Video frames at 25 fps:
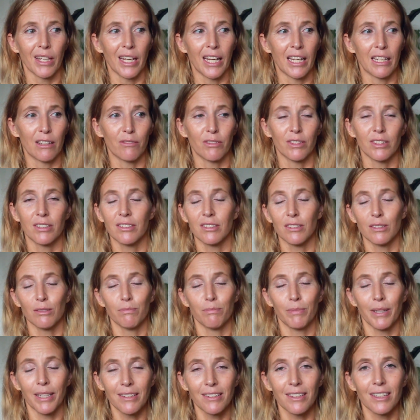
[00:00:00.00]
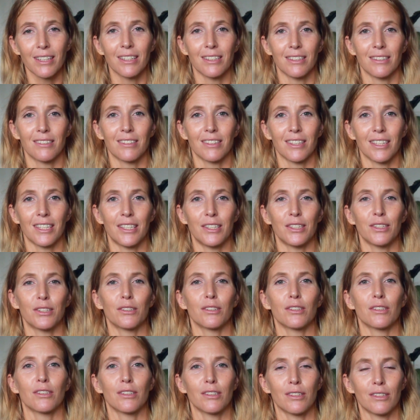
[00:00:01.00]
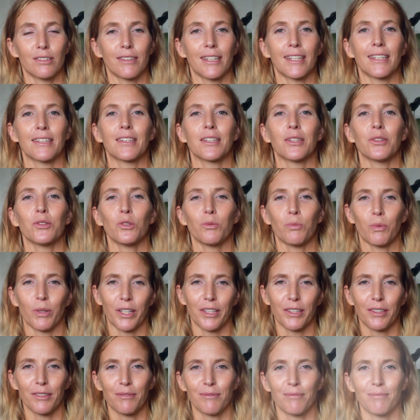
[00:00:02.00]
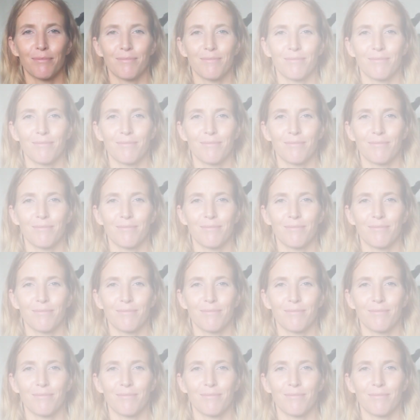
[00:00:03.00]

etwas, das besser ist als Fanta und Sprite.